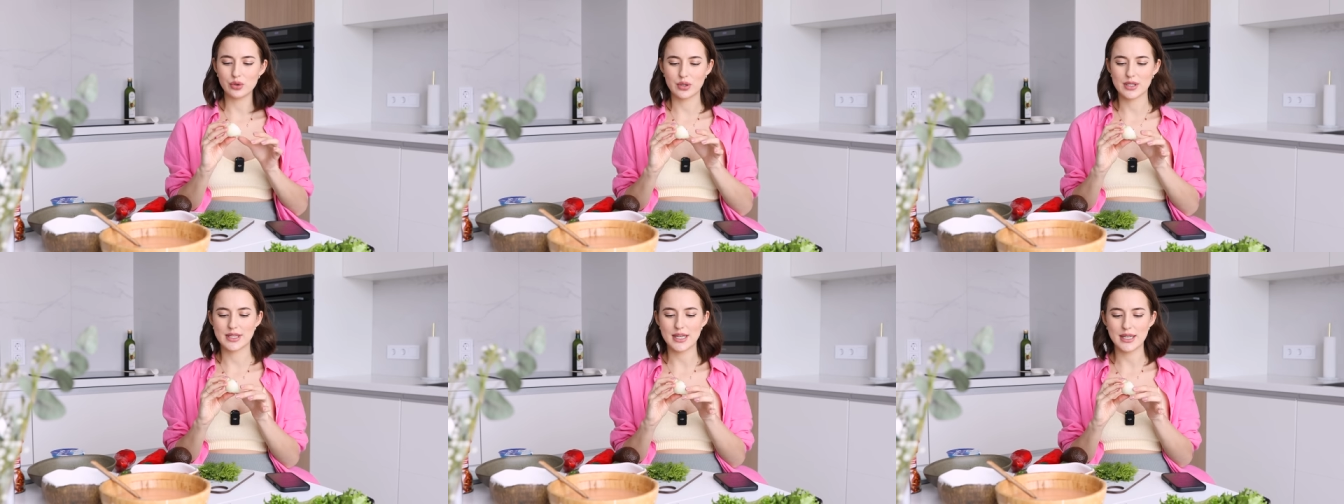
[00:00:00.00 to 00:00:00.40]

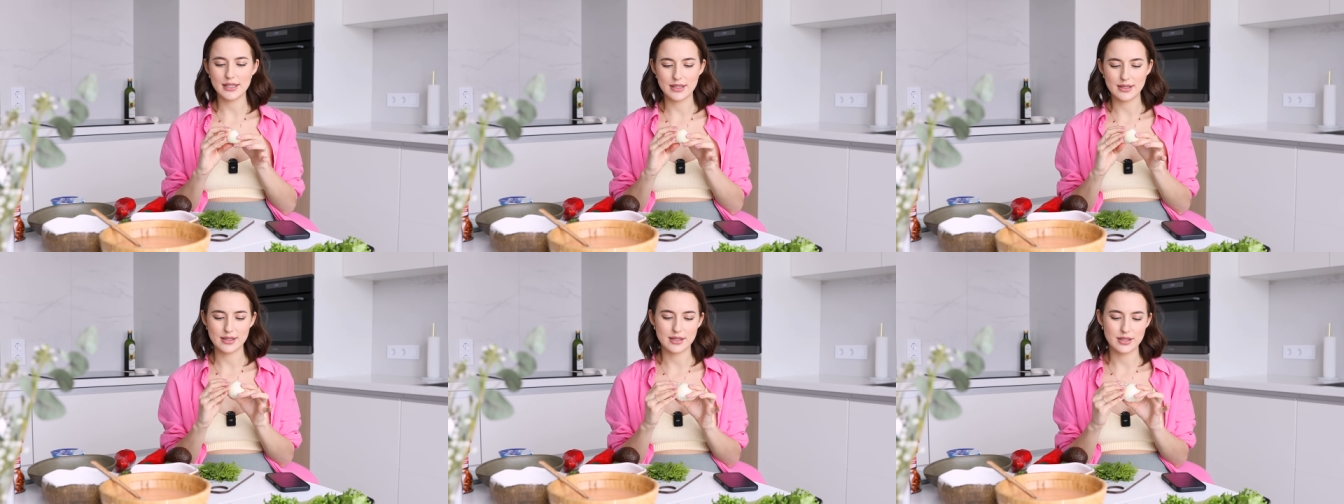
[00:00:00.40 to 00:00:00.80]
Но,
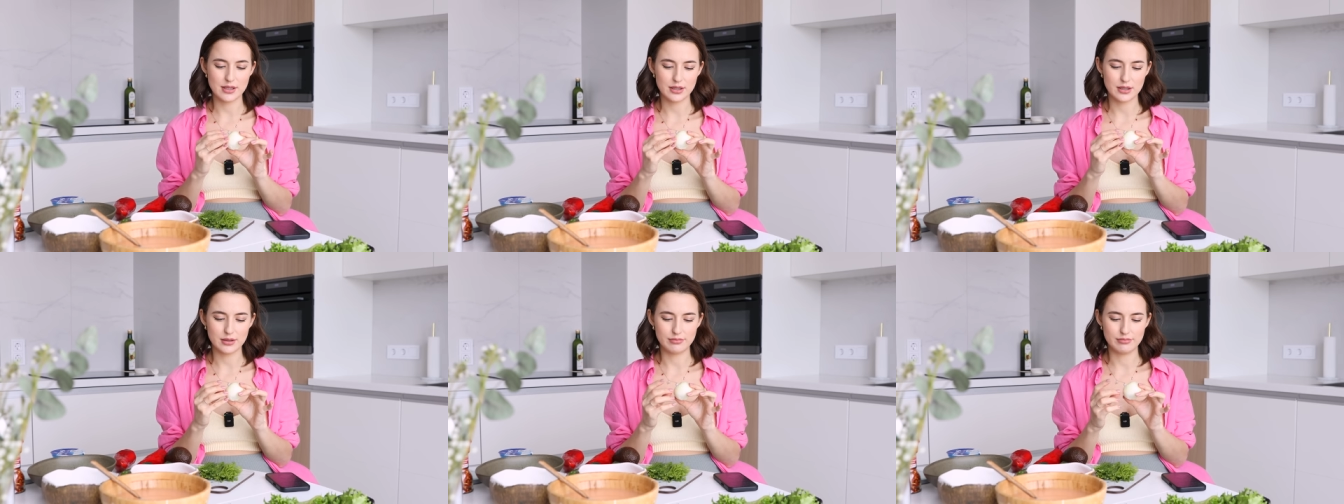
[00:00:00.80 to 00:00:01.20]
кстати,
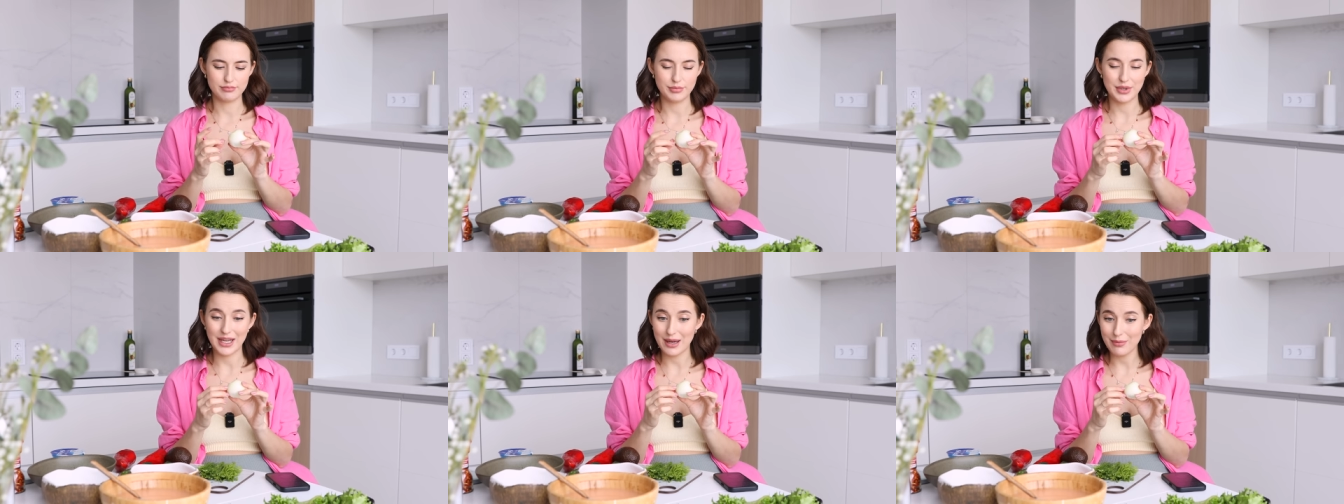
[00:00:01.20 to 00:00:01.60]
с
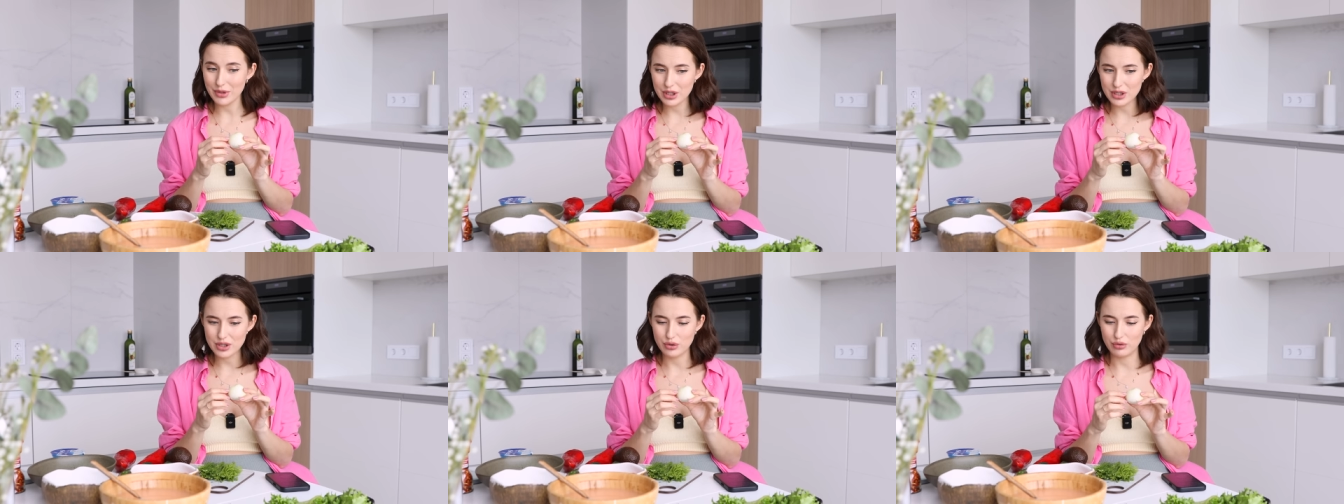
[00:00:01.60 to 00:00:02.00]

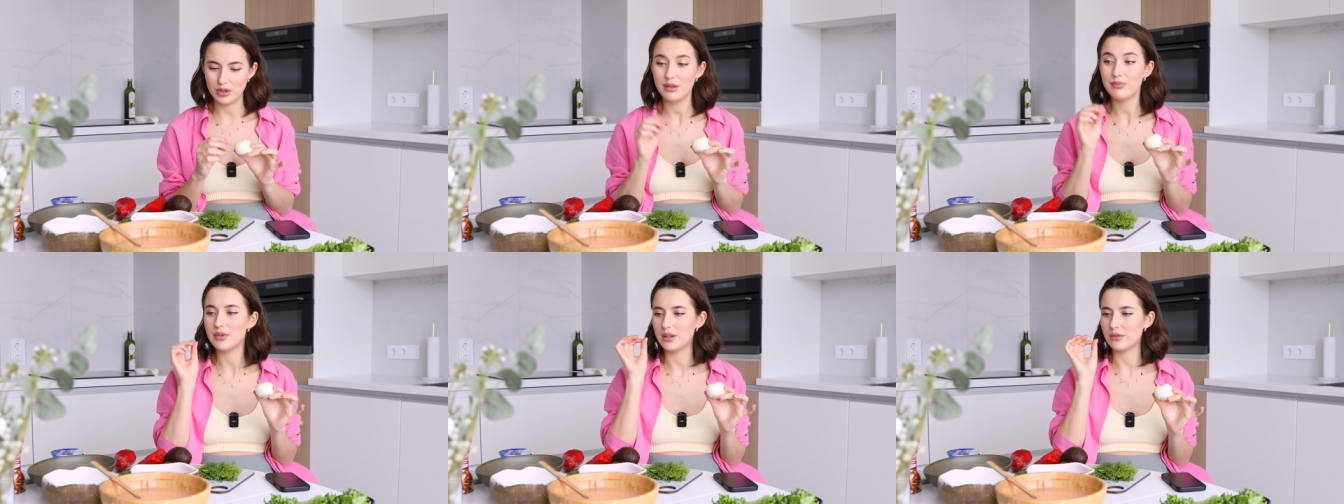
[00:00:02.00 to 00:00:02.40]
беременностью,
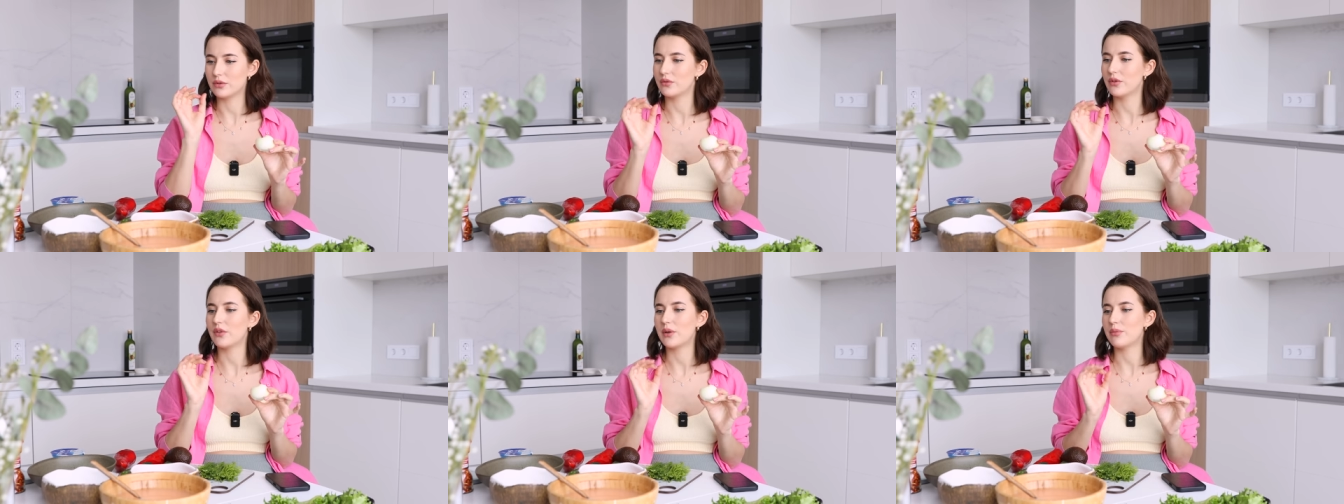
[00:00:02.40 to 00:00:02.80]
именно
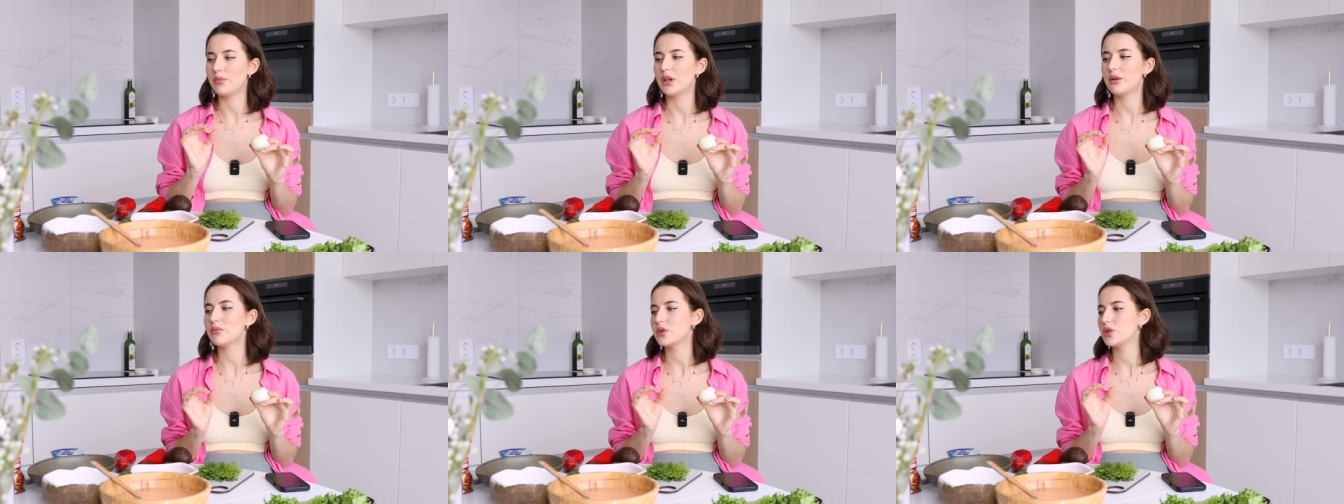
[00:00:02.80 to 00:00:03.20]
вот во время
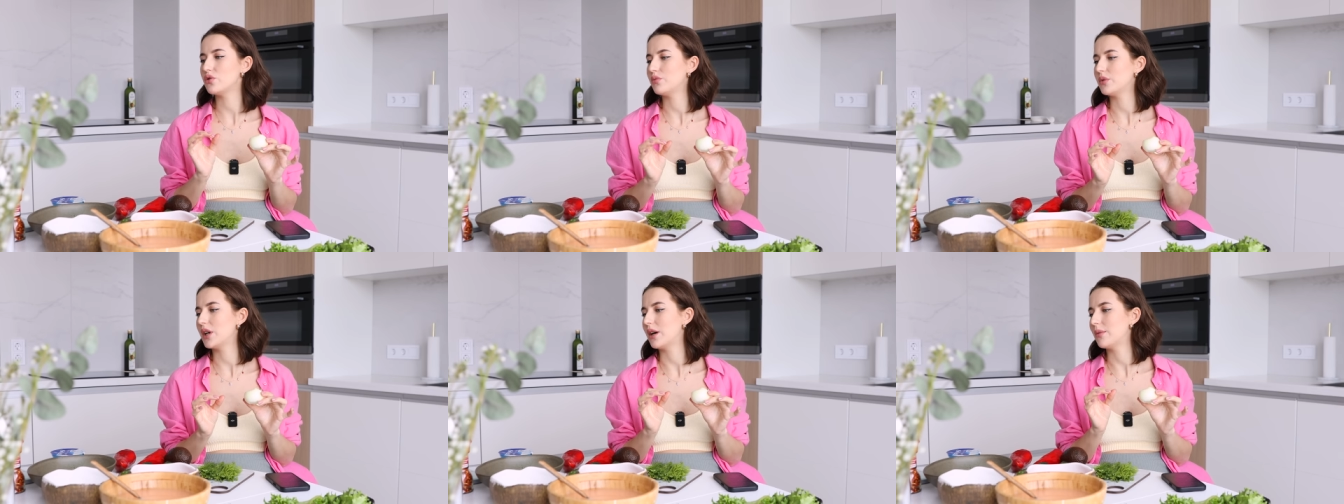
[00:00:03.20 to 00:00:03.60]

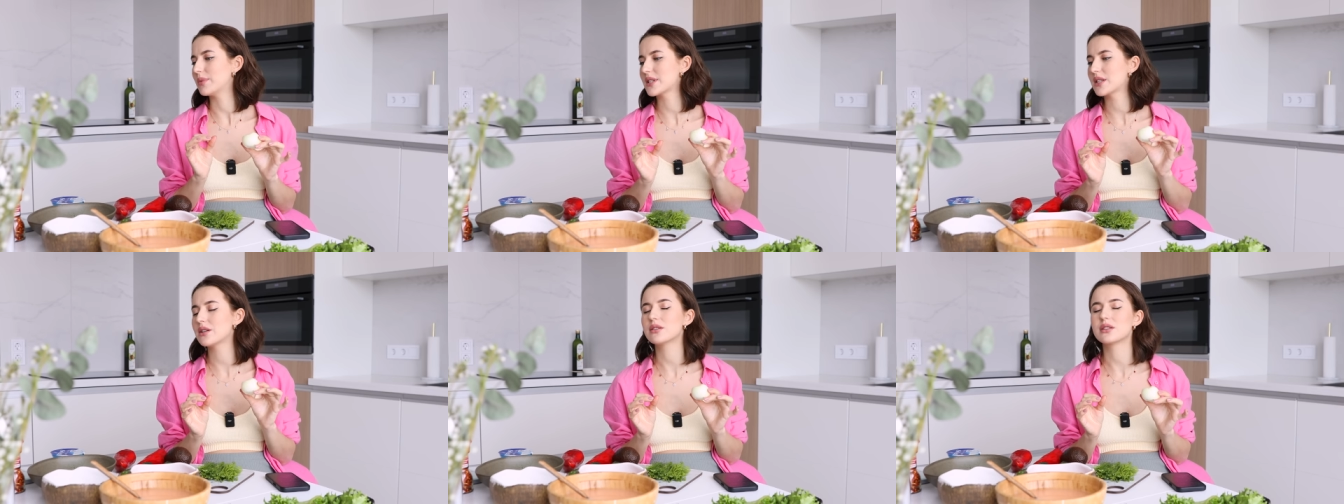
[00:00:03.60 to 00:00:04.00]
беременности у меня
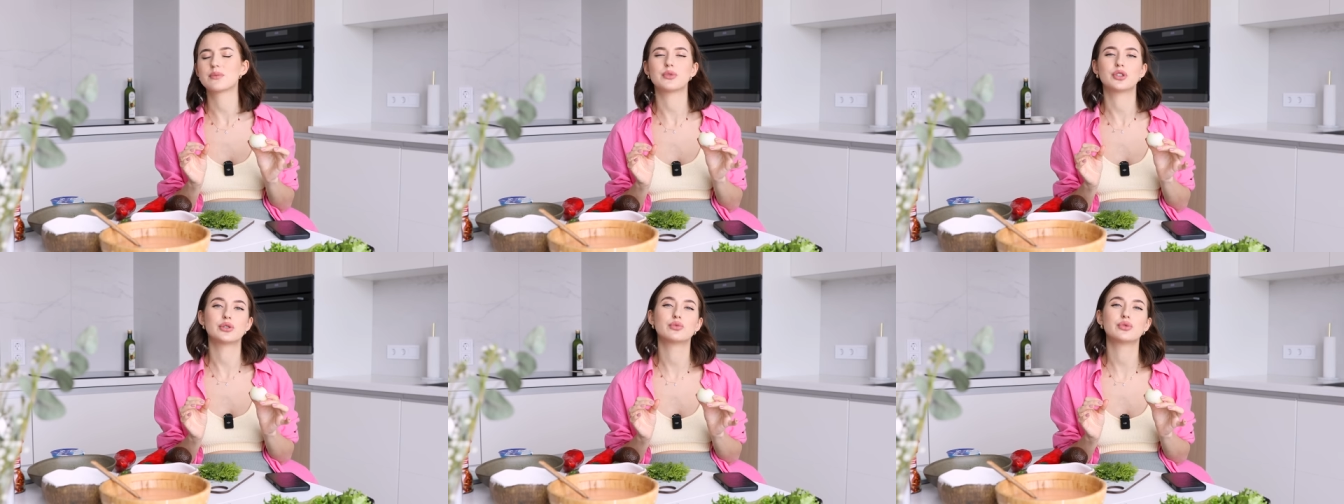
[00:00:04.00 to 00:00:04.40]
обострилась
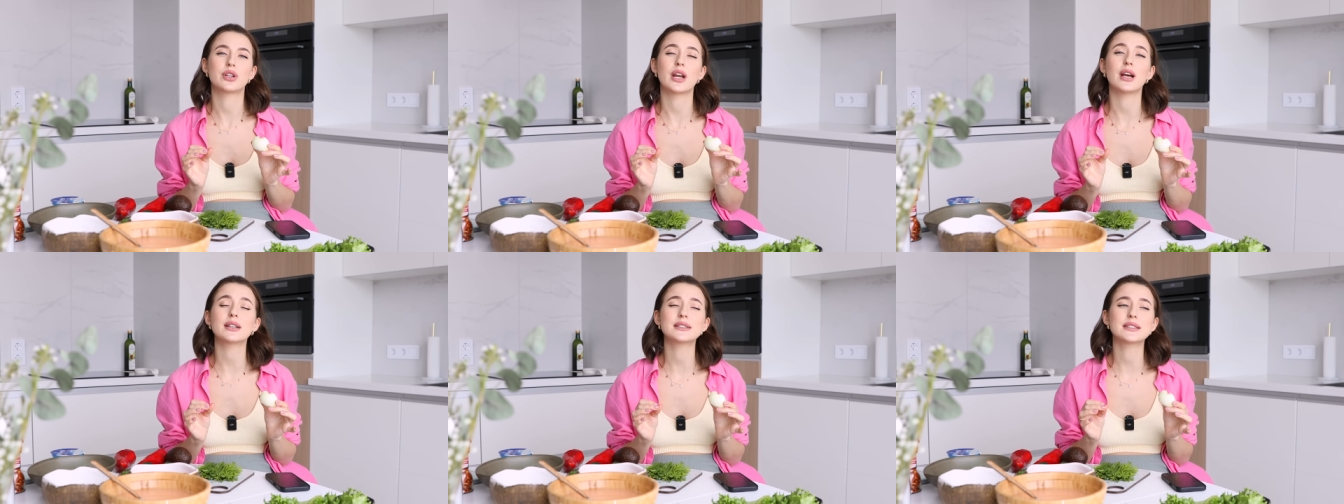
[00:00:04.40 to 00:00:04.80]
почему-то
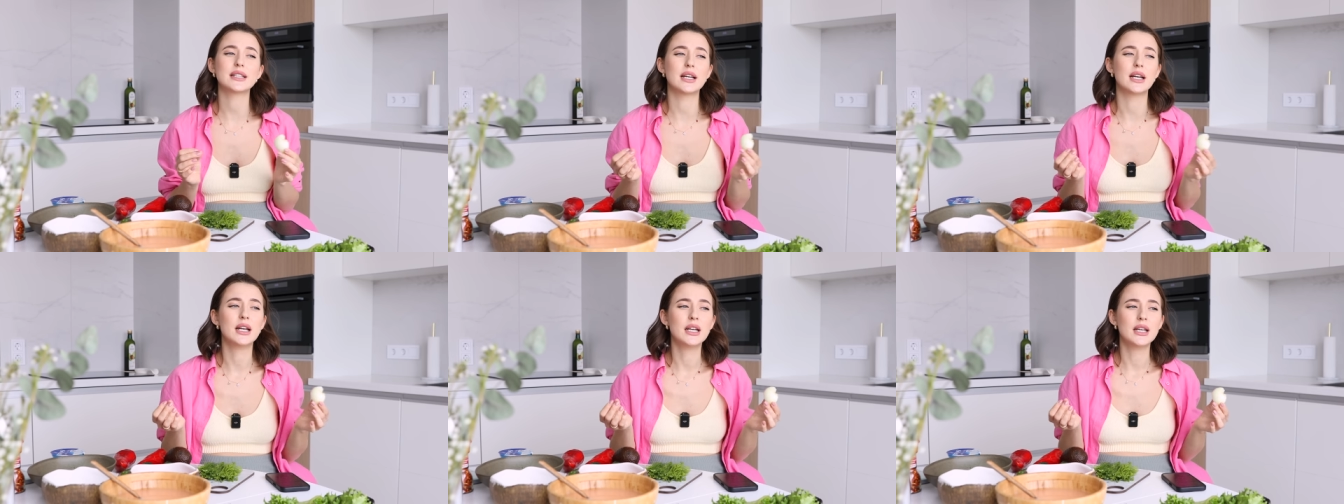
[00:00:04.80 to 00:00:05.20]

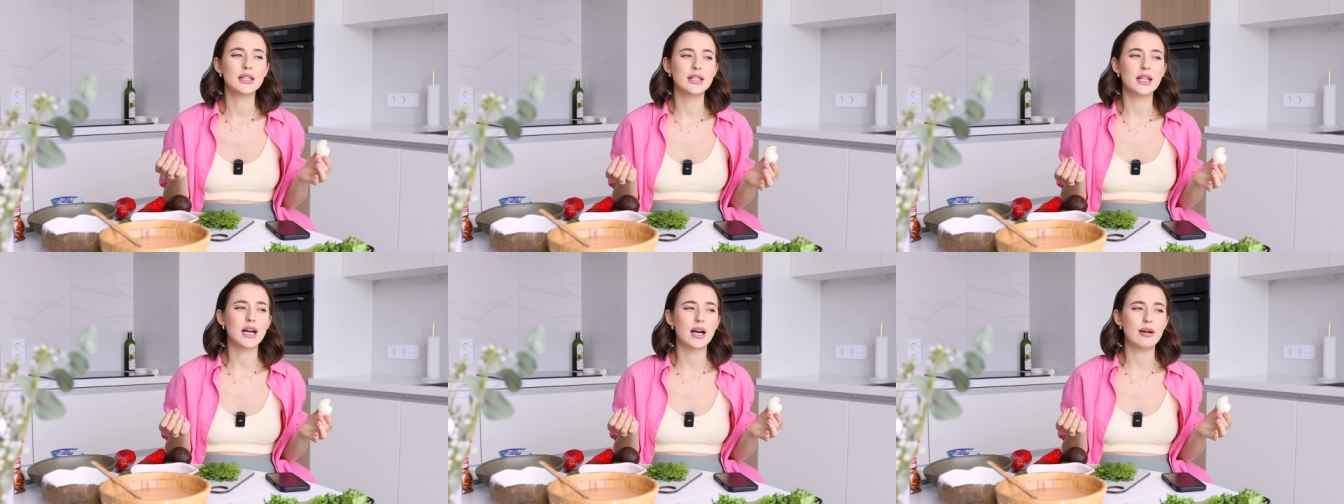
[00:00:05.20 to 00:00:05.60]
реакция
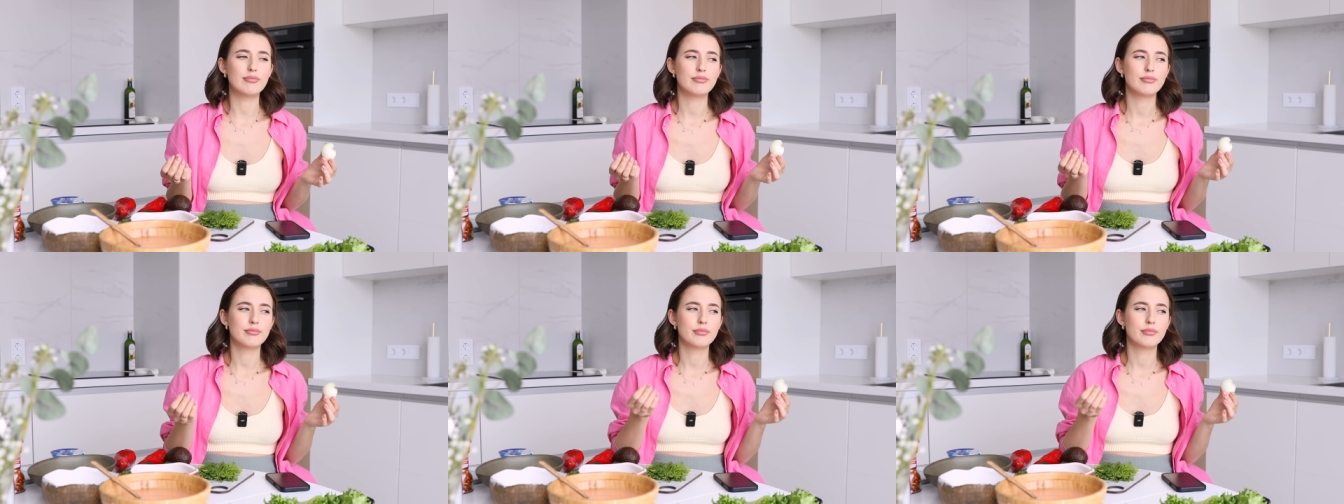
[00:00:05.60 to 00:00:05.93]
на